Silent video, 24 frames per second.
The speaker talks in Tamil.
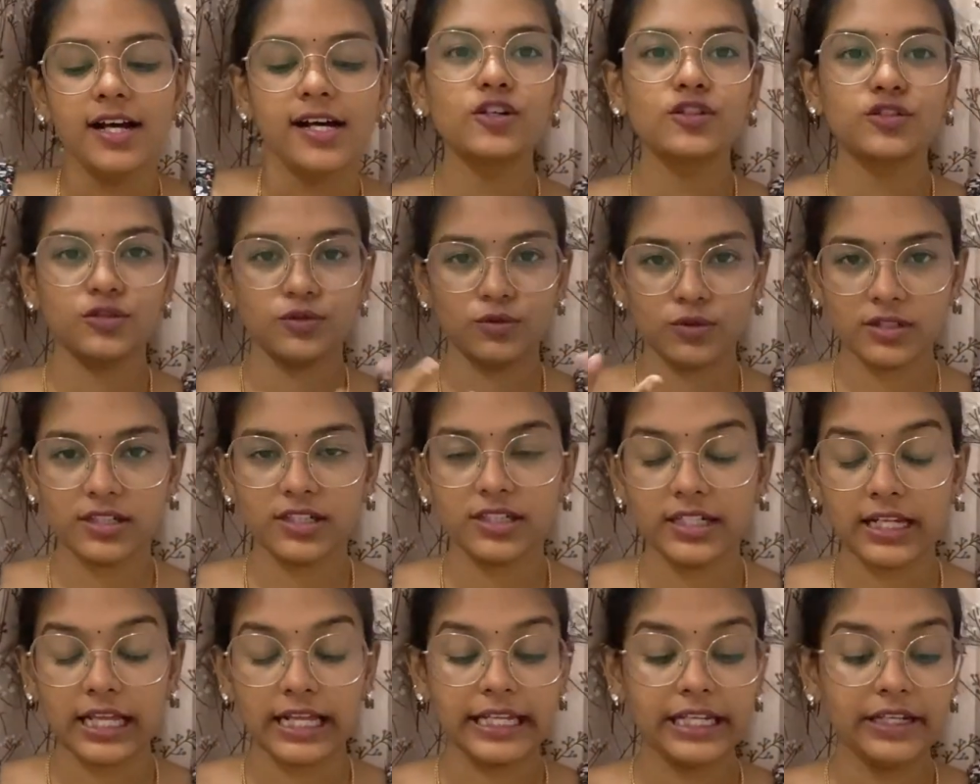ஸோ
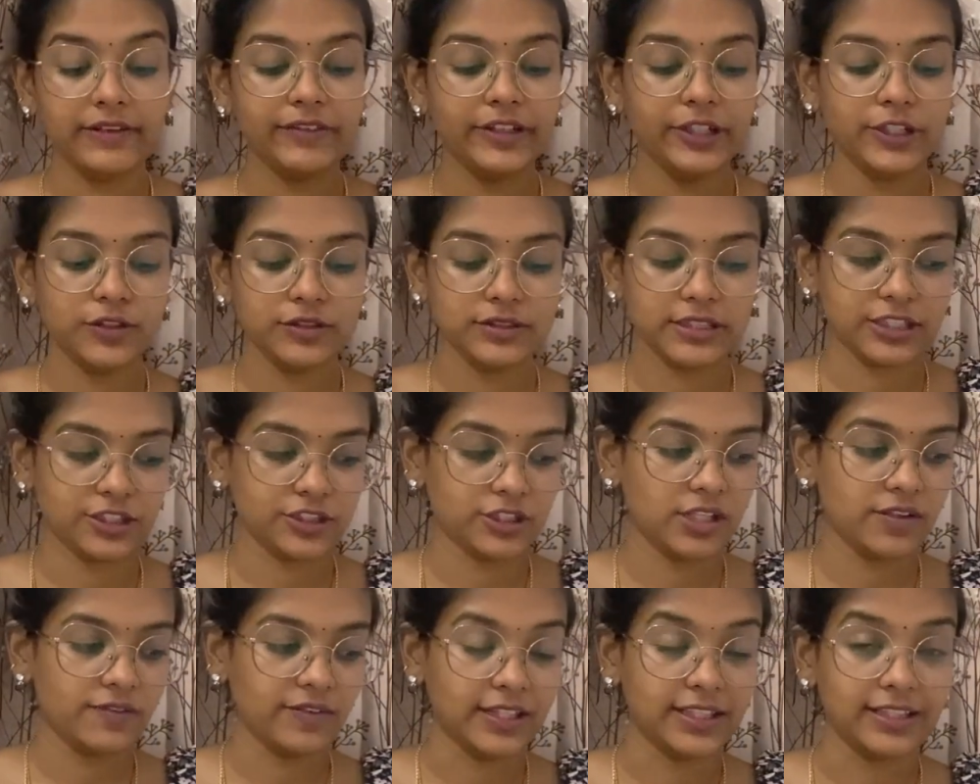உங்களுக்கு நிறைய வீடியோஸ்
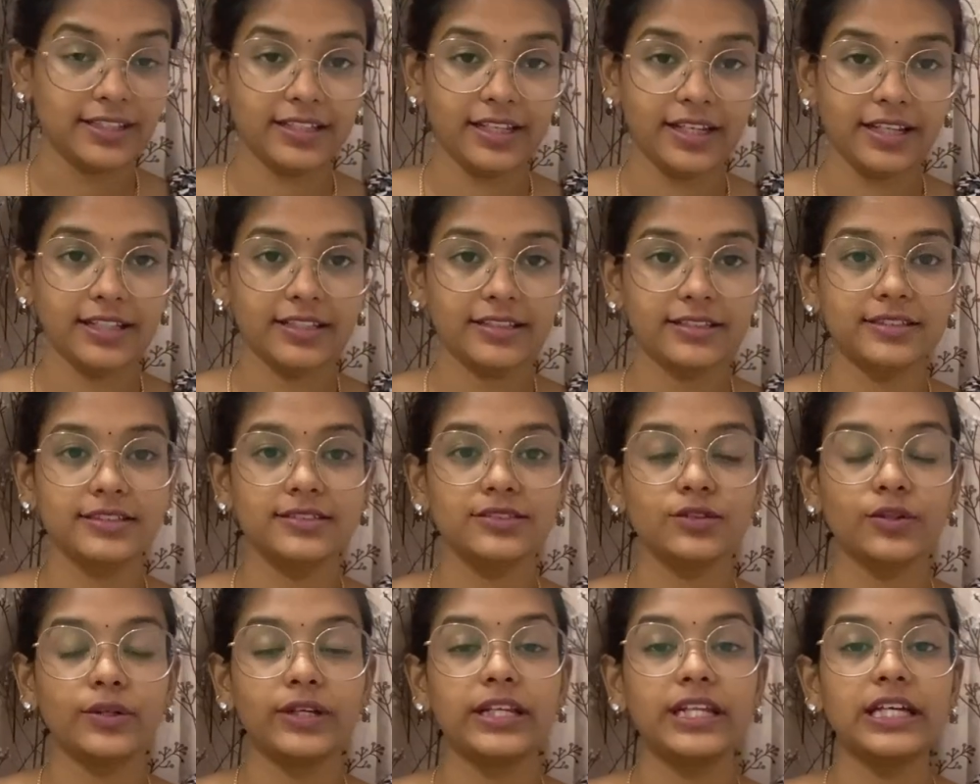ஆக்சுவலாக வந்துட்டே இருக்குது
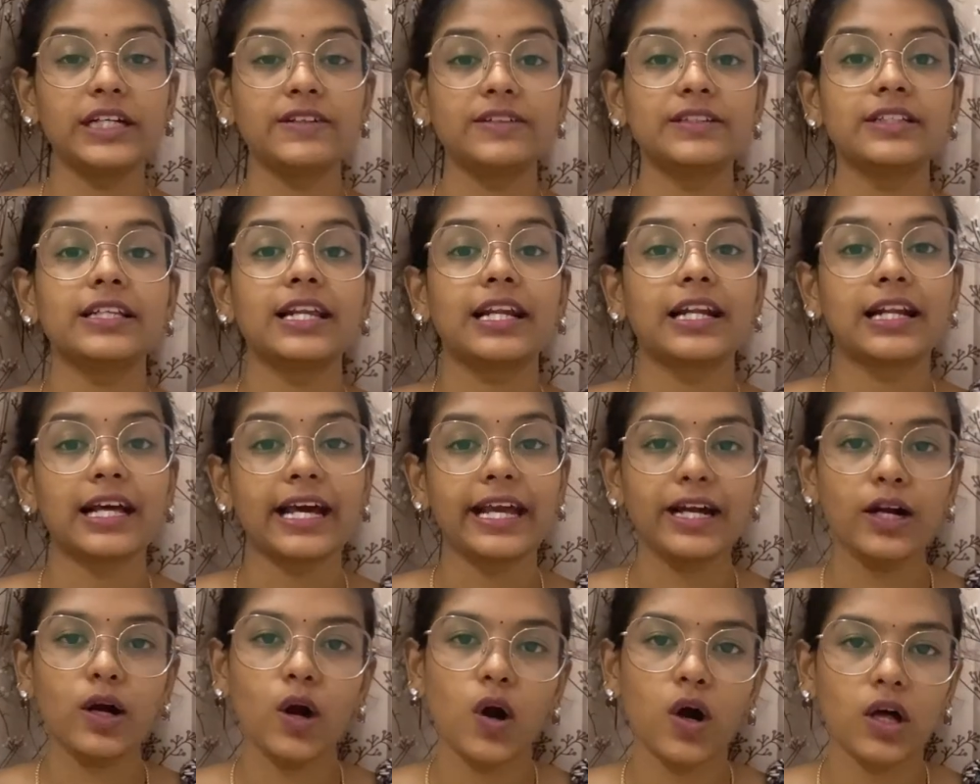ஸோ இன்றைக்கி வந்து நான்
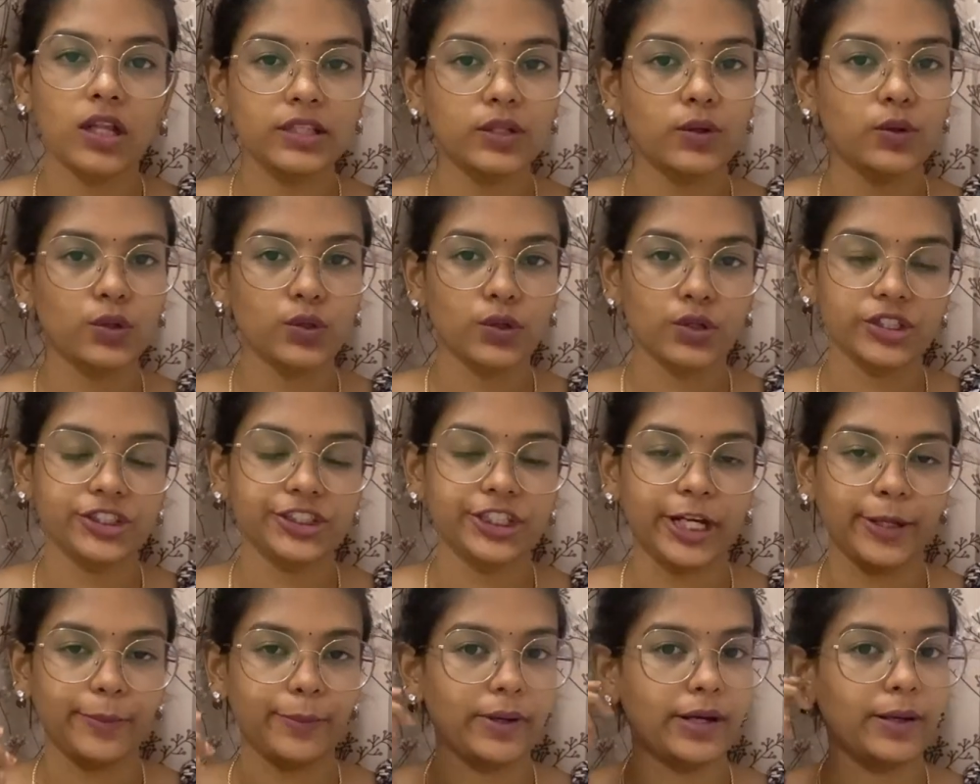நைக்கா ஹால் தான் உங்களோட
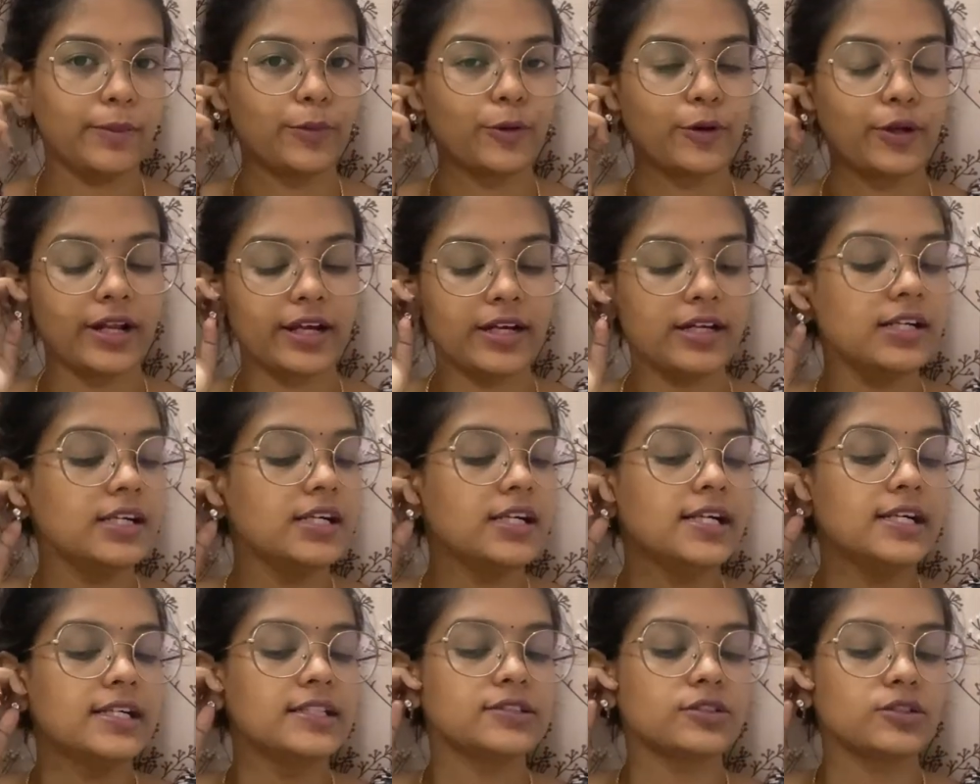ஷேர் பண்ண போகிறேன்
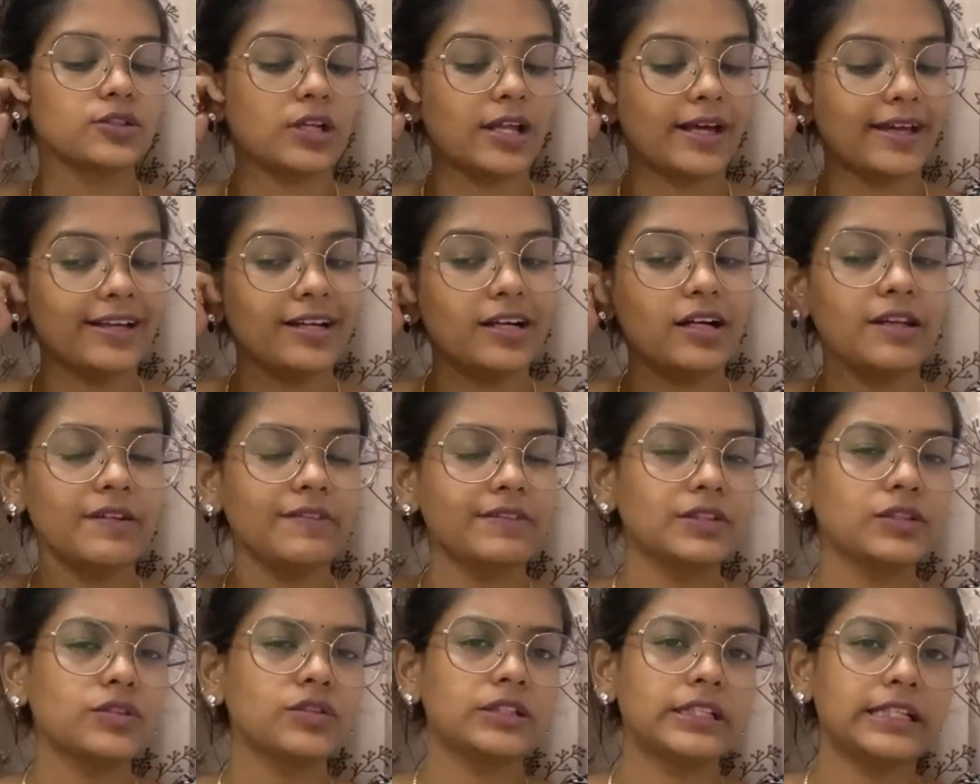ஸோ நைக்காவில்
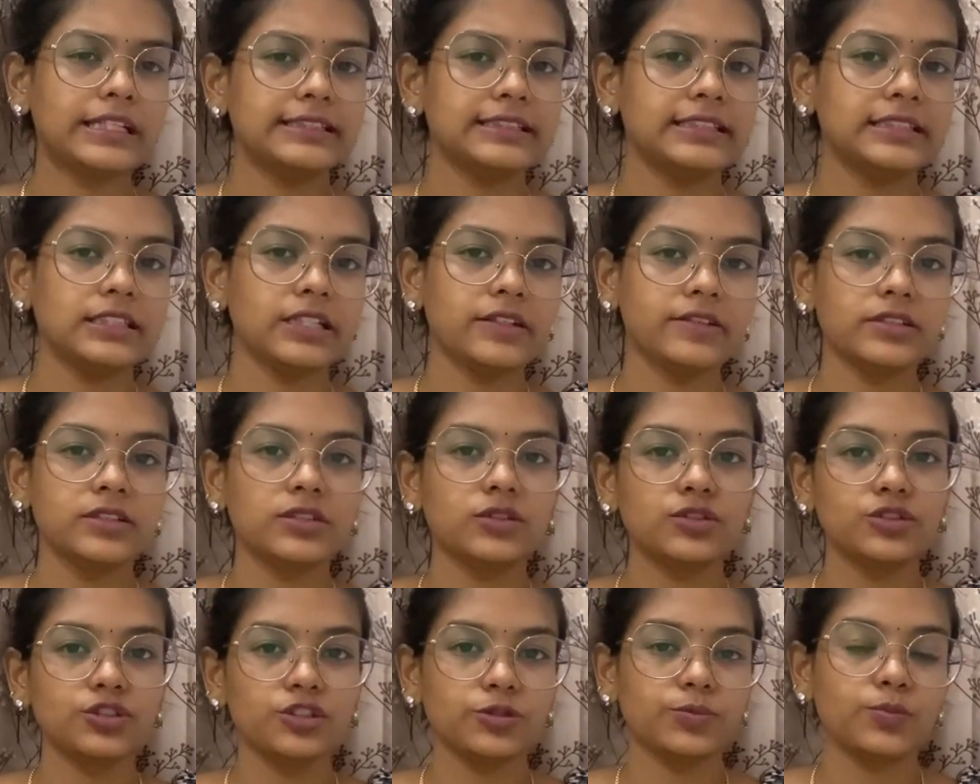வந்து ரீசெண்டாக
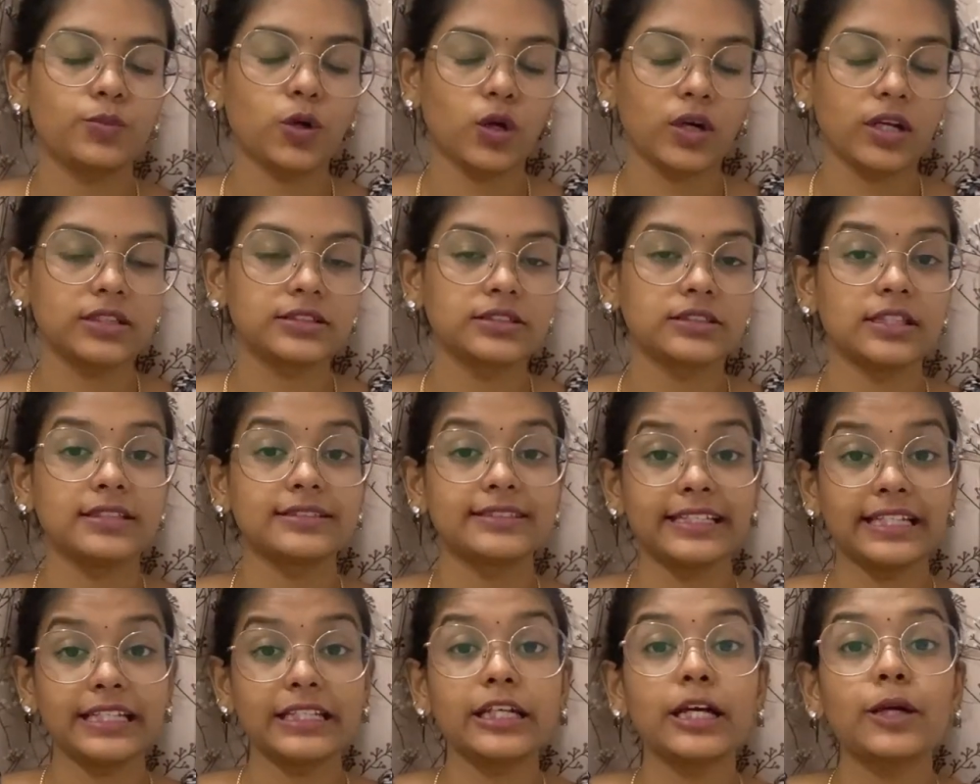வந்து கொஞ்சம் ப்ராடக்ட்ஸ் நான்
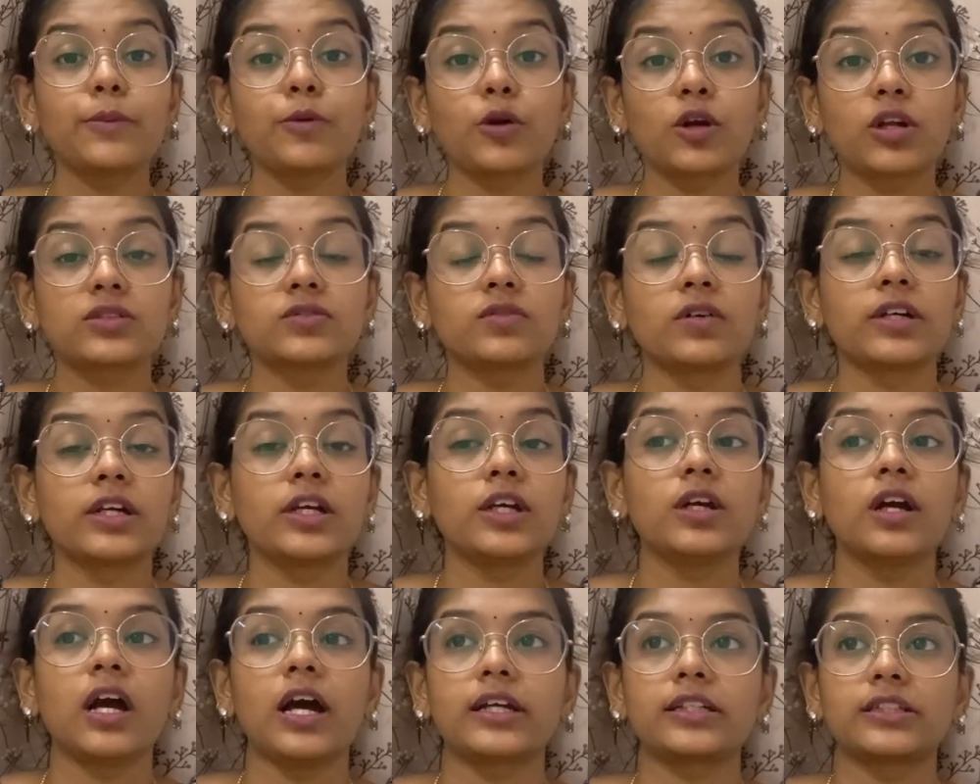ஸ்கின் கேர் ப்ராடக்ட்ஸ்
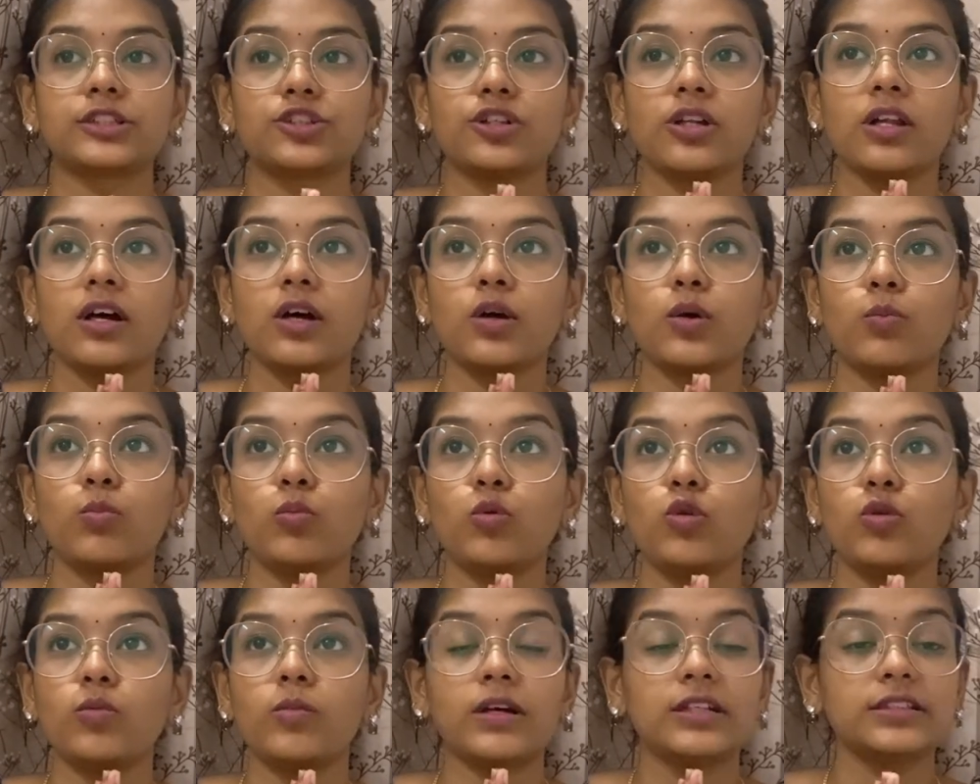வாங்கி ஆக்சுவலாக
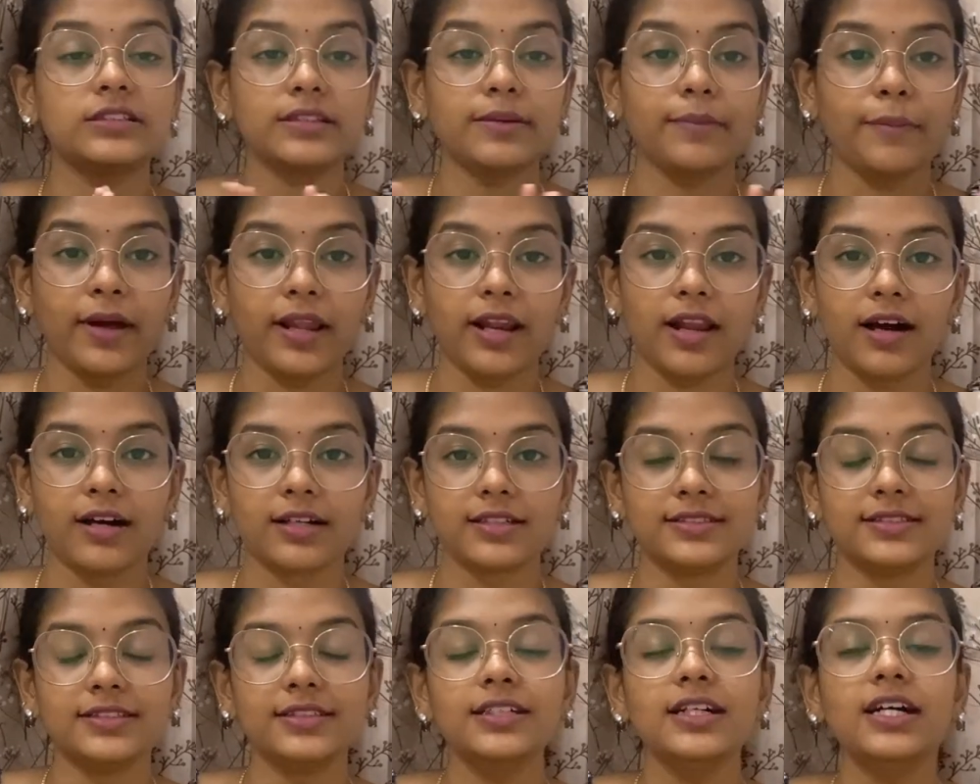மூணு மாதத்துக்கு மேலே
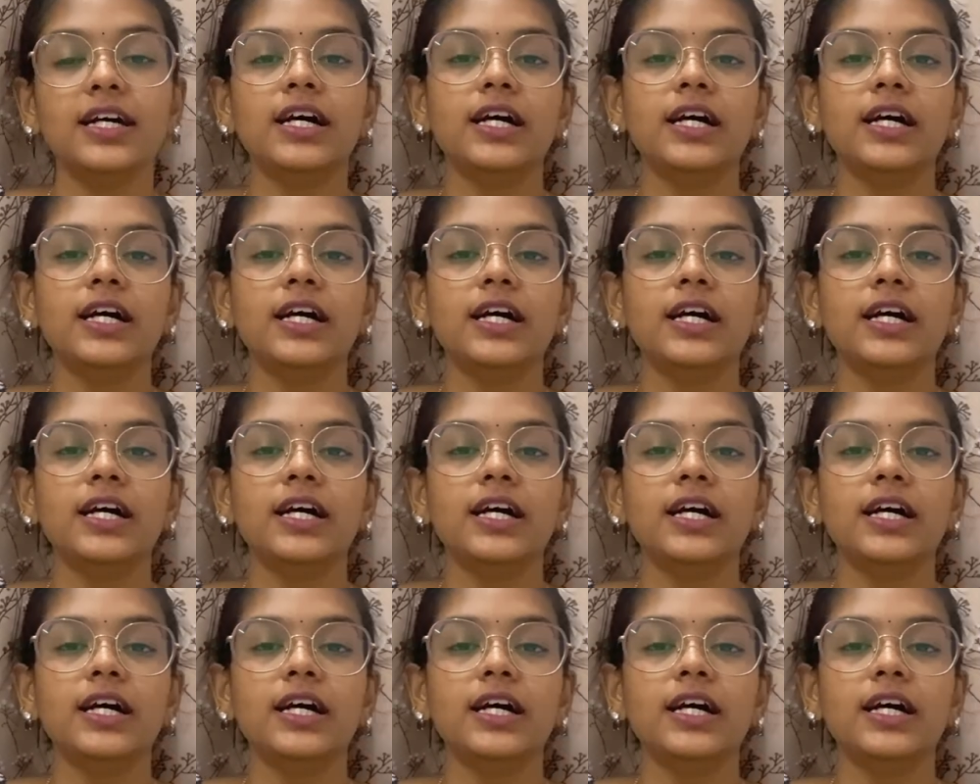ஆகுது